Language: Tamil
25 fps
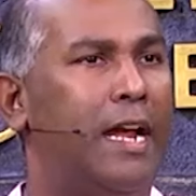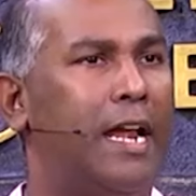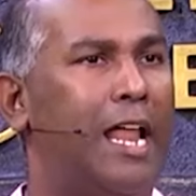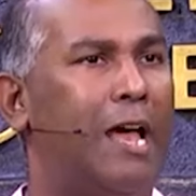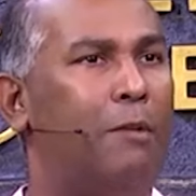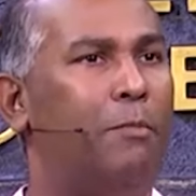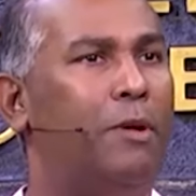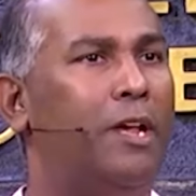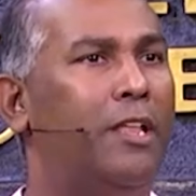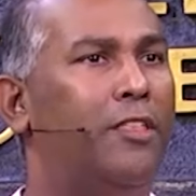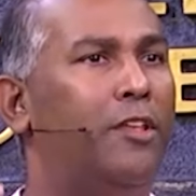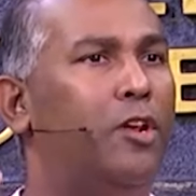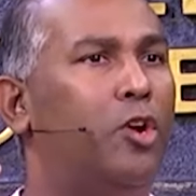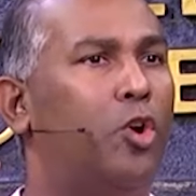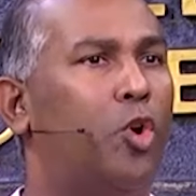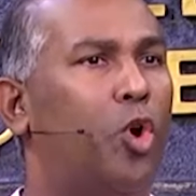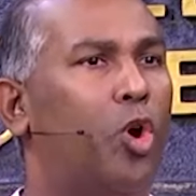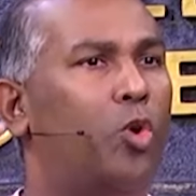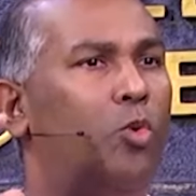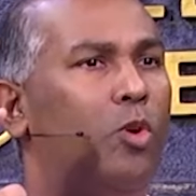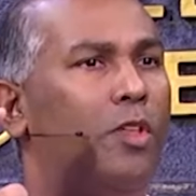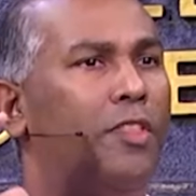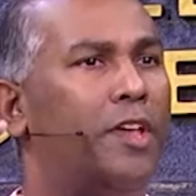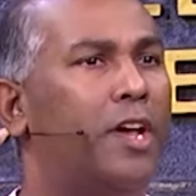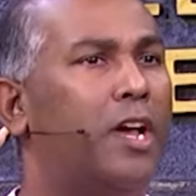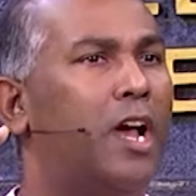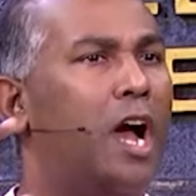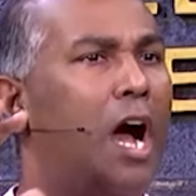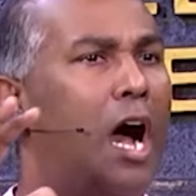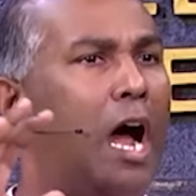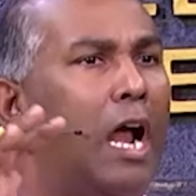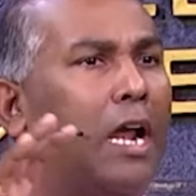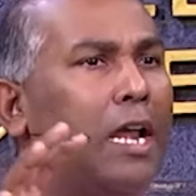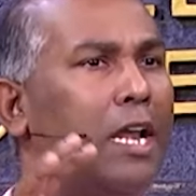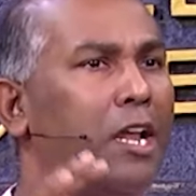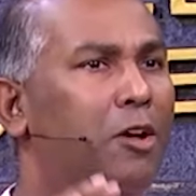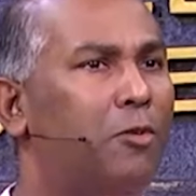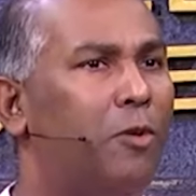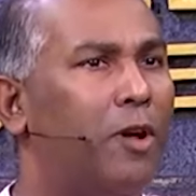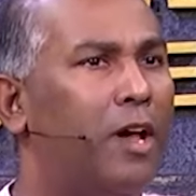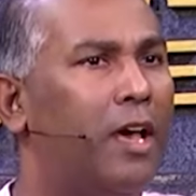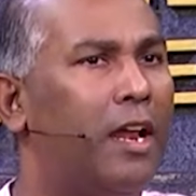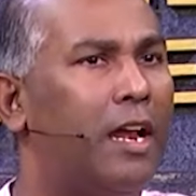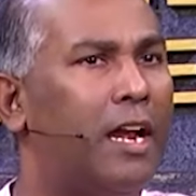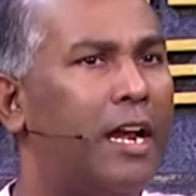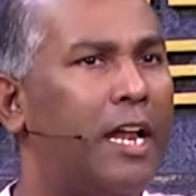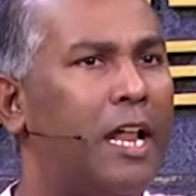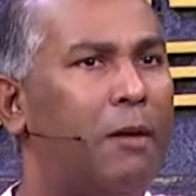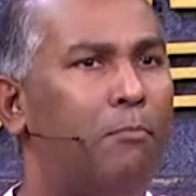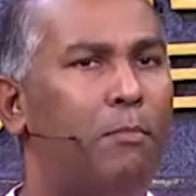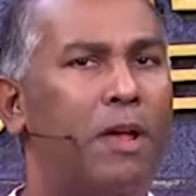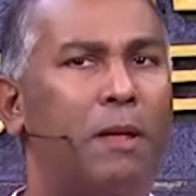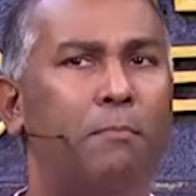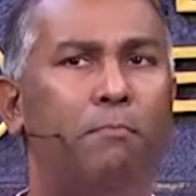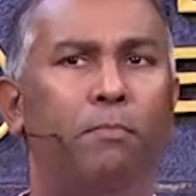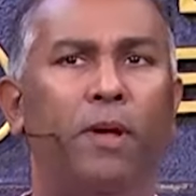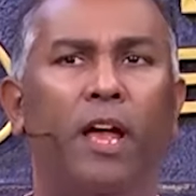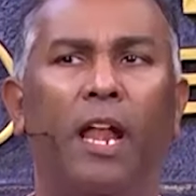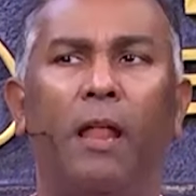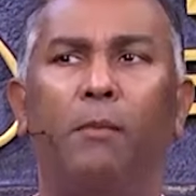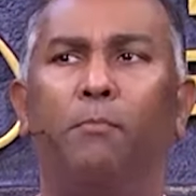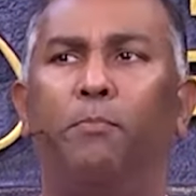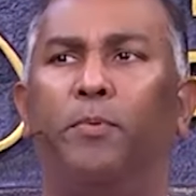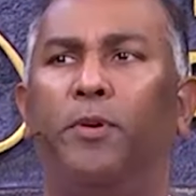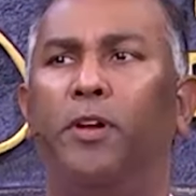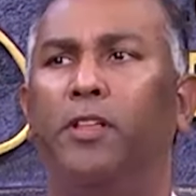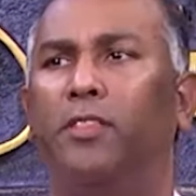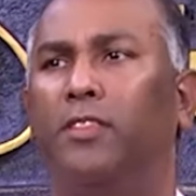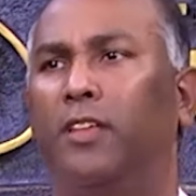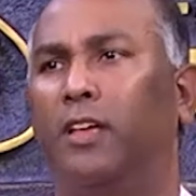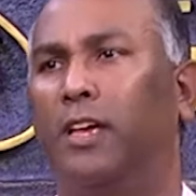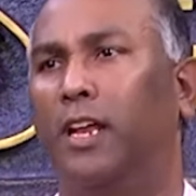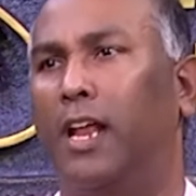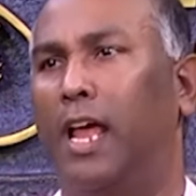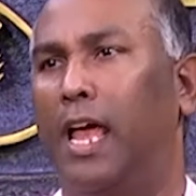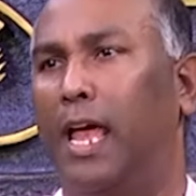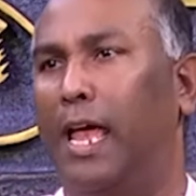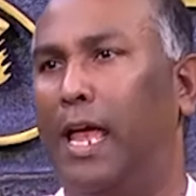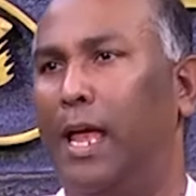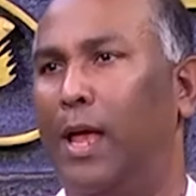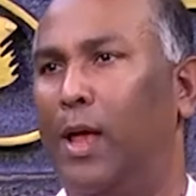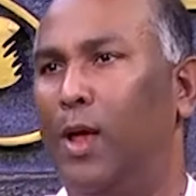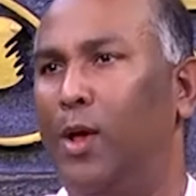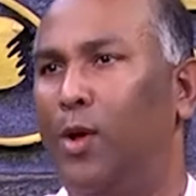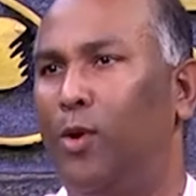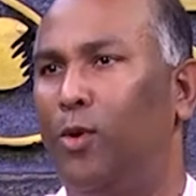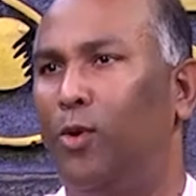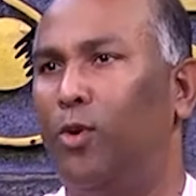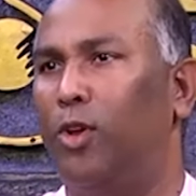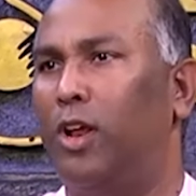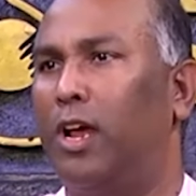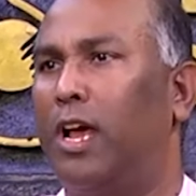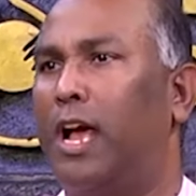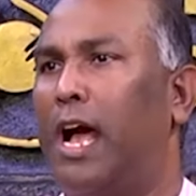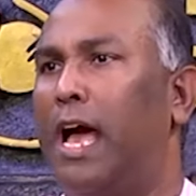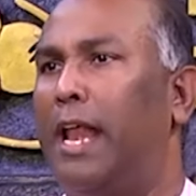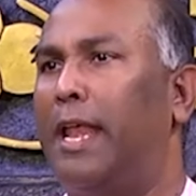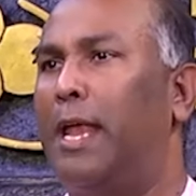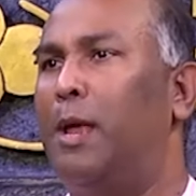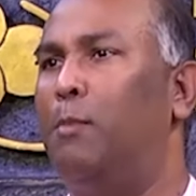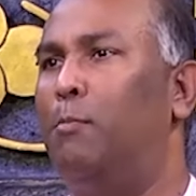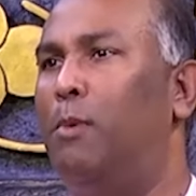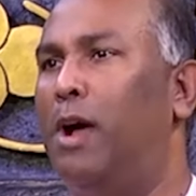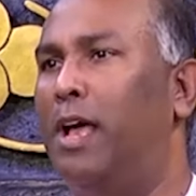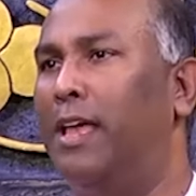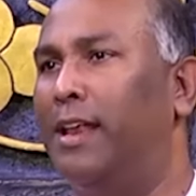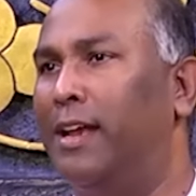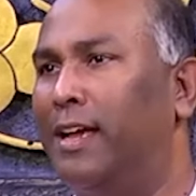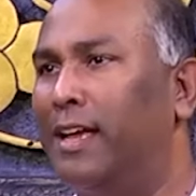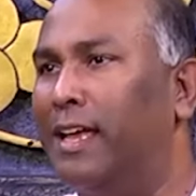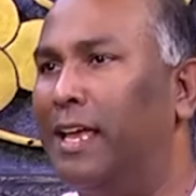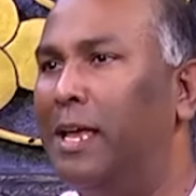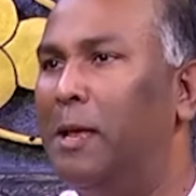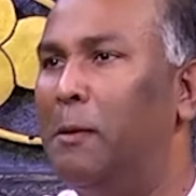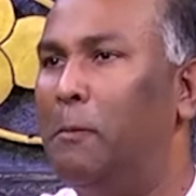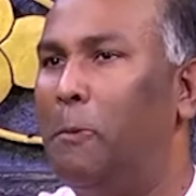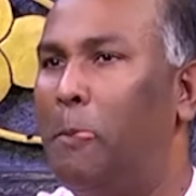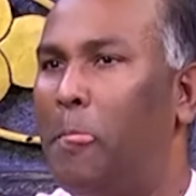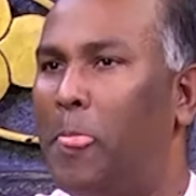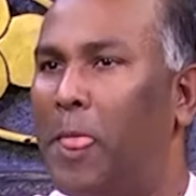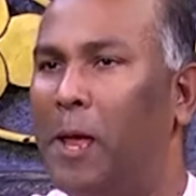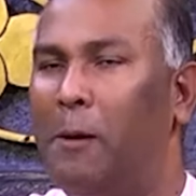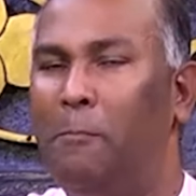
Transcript: நாம் எதிர்கொள்வதுக்கு ஆண்டவர் நம்மை பலப்படுத்துகிற ஒரு காரியமாக இருக்குது